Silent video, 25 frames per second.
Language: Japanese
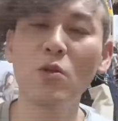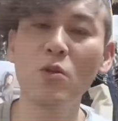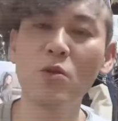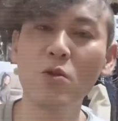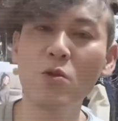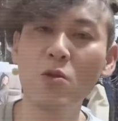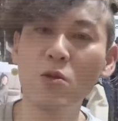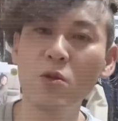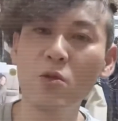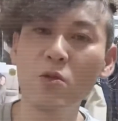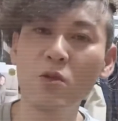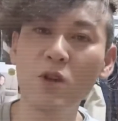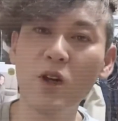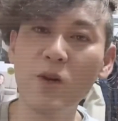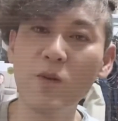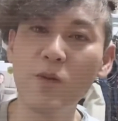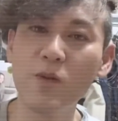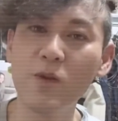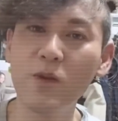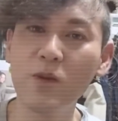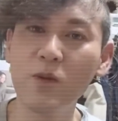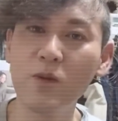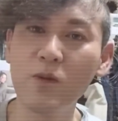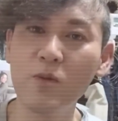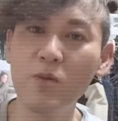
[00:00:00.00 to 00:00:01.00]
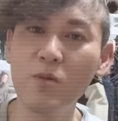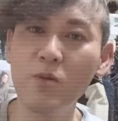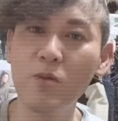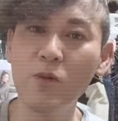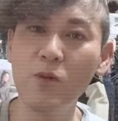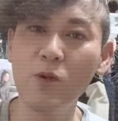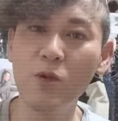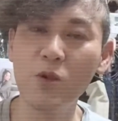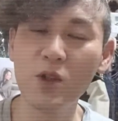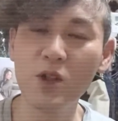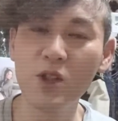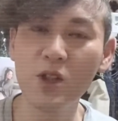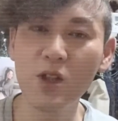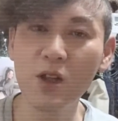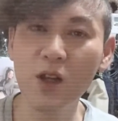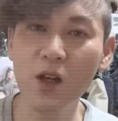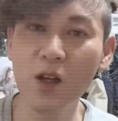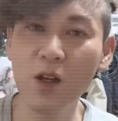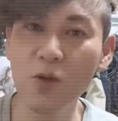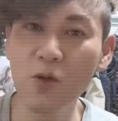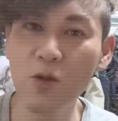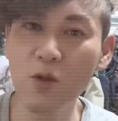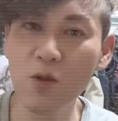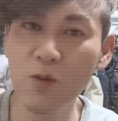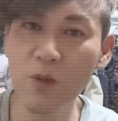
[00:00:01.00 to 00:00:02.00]
ということは、持ち
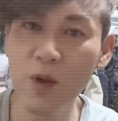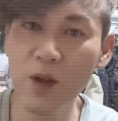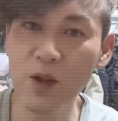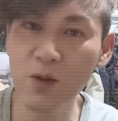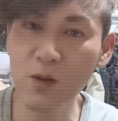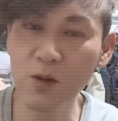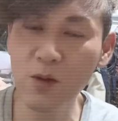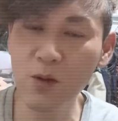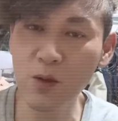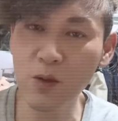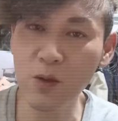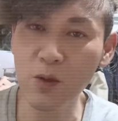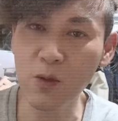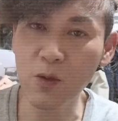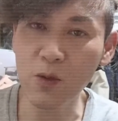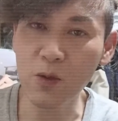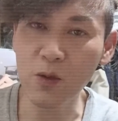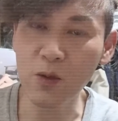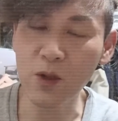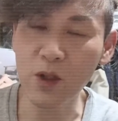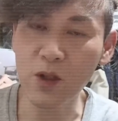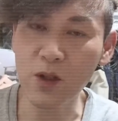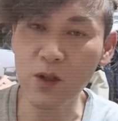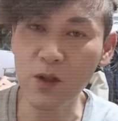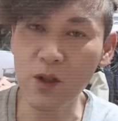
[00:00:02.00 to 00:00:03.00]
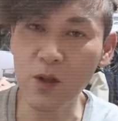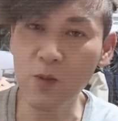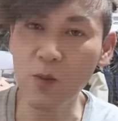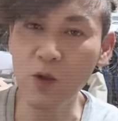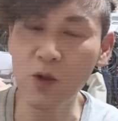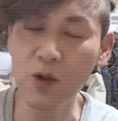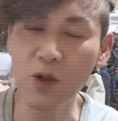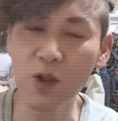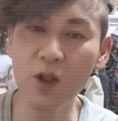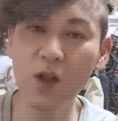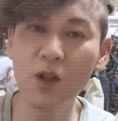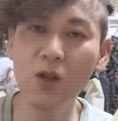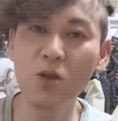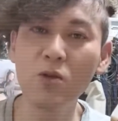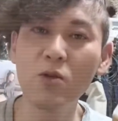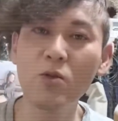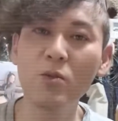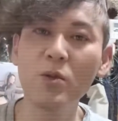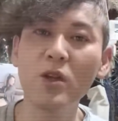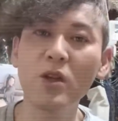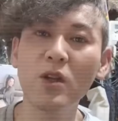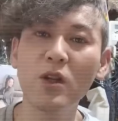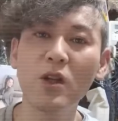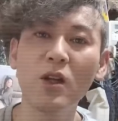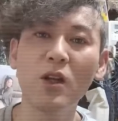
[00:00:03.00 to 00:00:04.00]
運べるということですね。持ち運
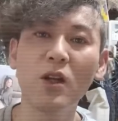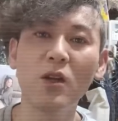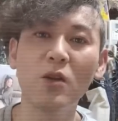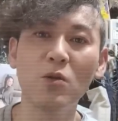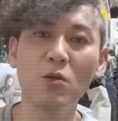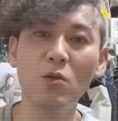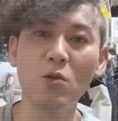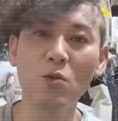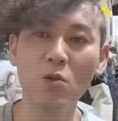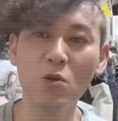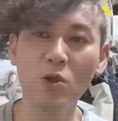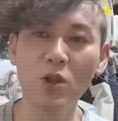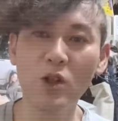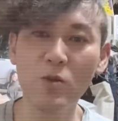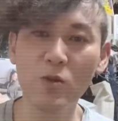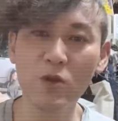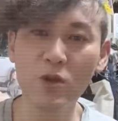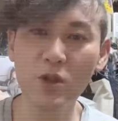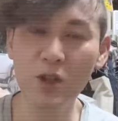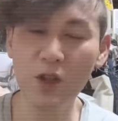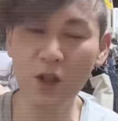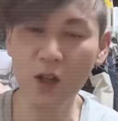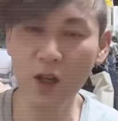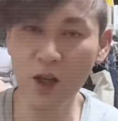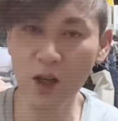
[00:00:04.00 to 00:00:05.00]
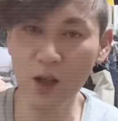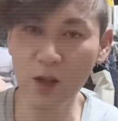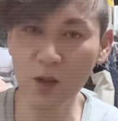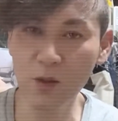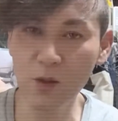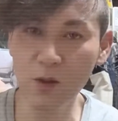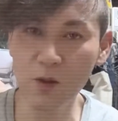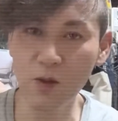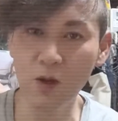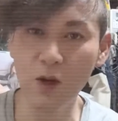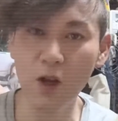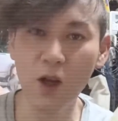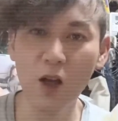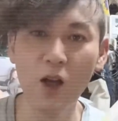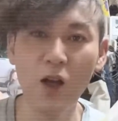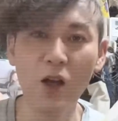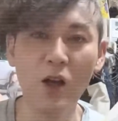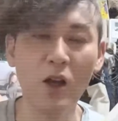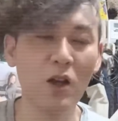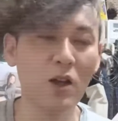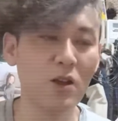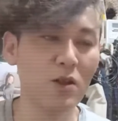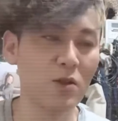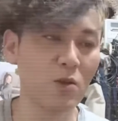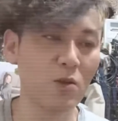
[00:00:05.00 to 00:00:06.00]
べて、どこでも使えるという、
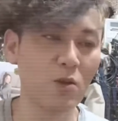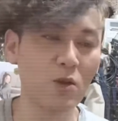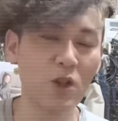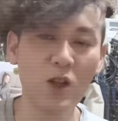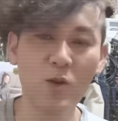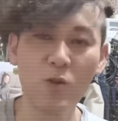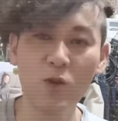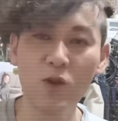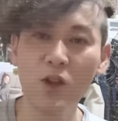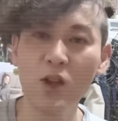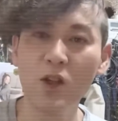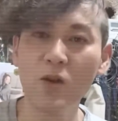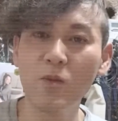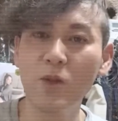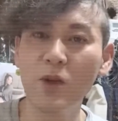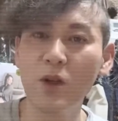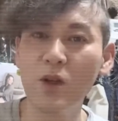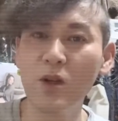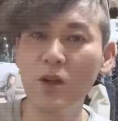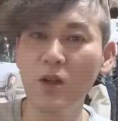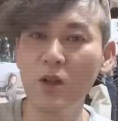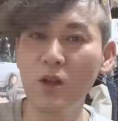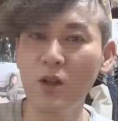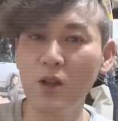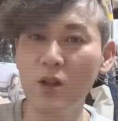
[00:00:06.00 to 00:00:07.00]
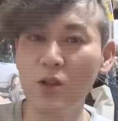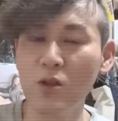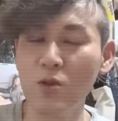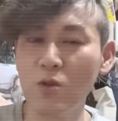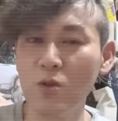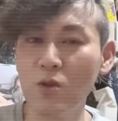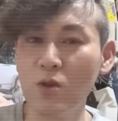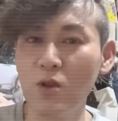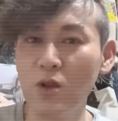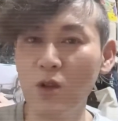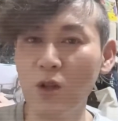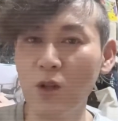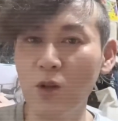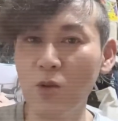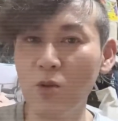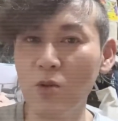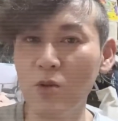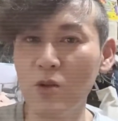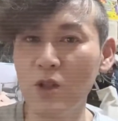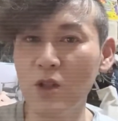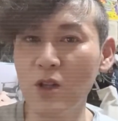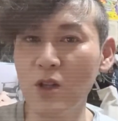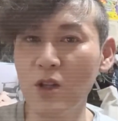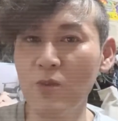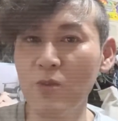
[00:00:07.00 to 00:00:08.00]
とてもね、便利な商品で
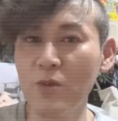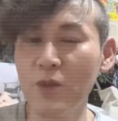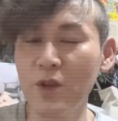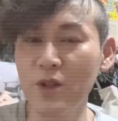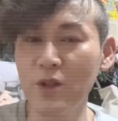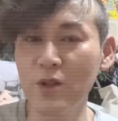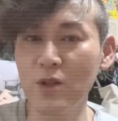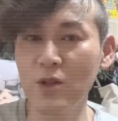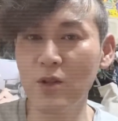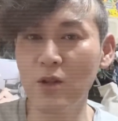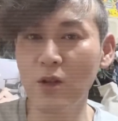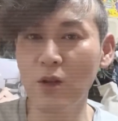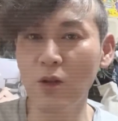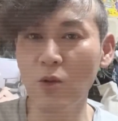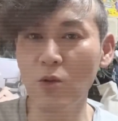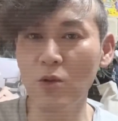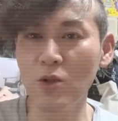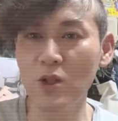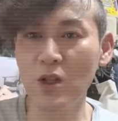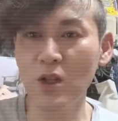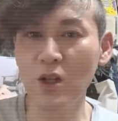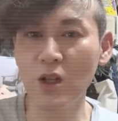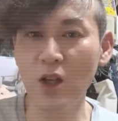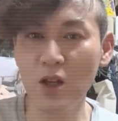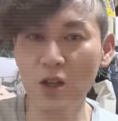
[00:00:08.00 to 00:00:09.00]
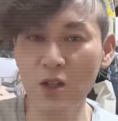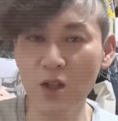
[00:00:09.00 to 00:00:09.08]
ございます。こちら今